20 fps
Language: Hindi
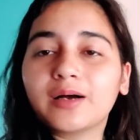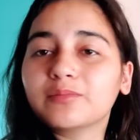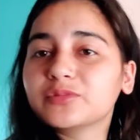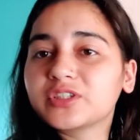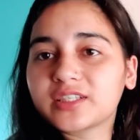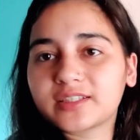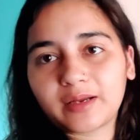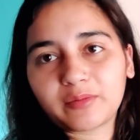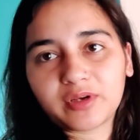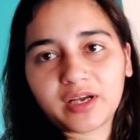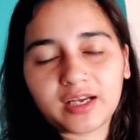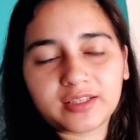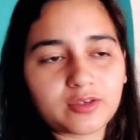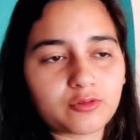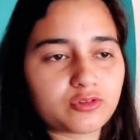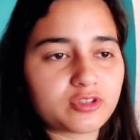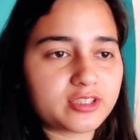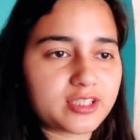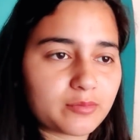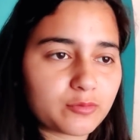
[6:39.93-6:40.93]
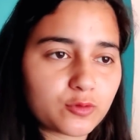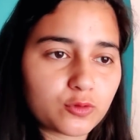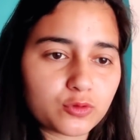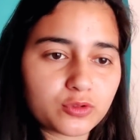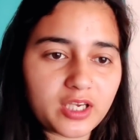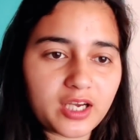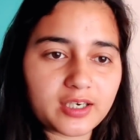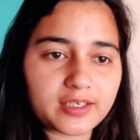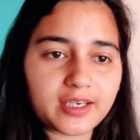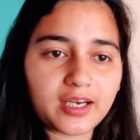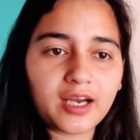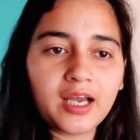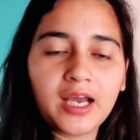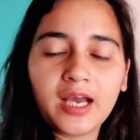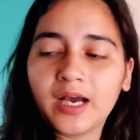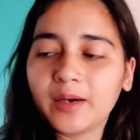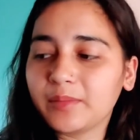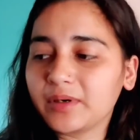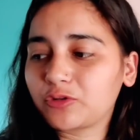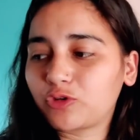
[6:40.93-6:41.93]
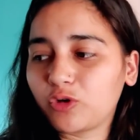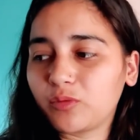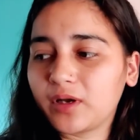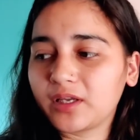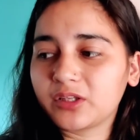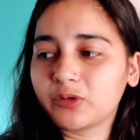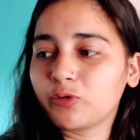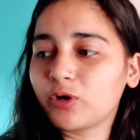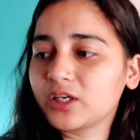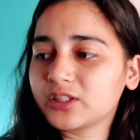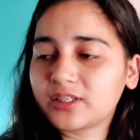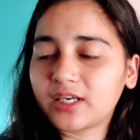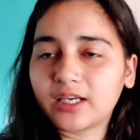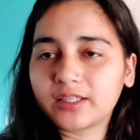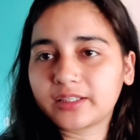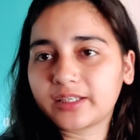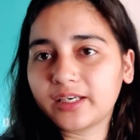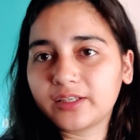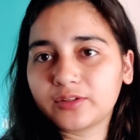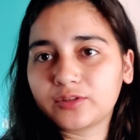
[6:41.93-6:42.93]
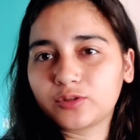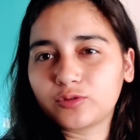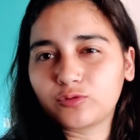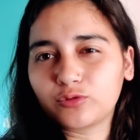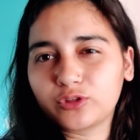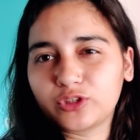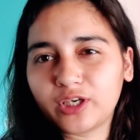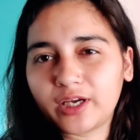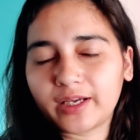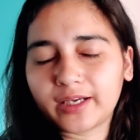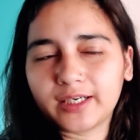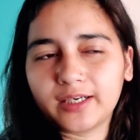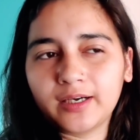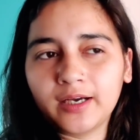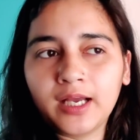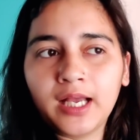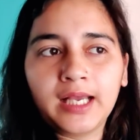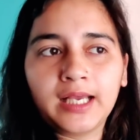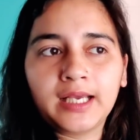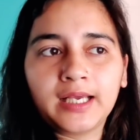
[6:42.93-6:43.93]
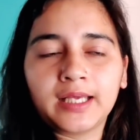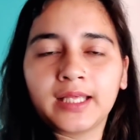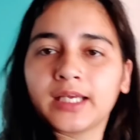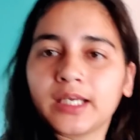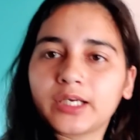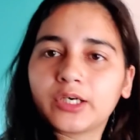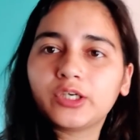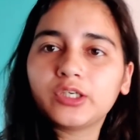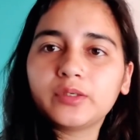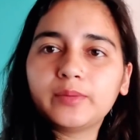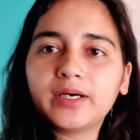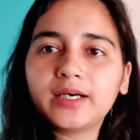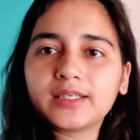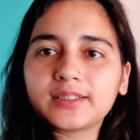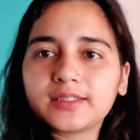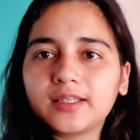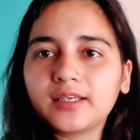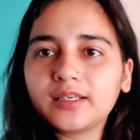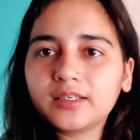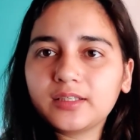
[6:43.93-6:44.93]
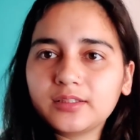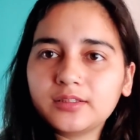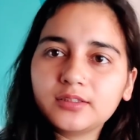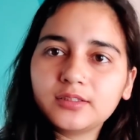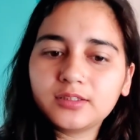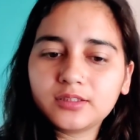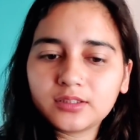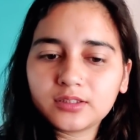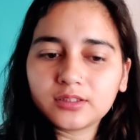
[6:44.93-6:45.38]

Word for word: हम जिस टाइम खाते हैं उसी टाइम गूंदते आटा बट कोई बात नहीं वो आज रात के लिए छूट जाएगा कोई बात नहीं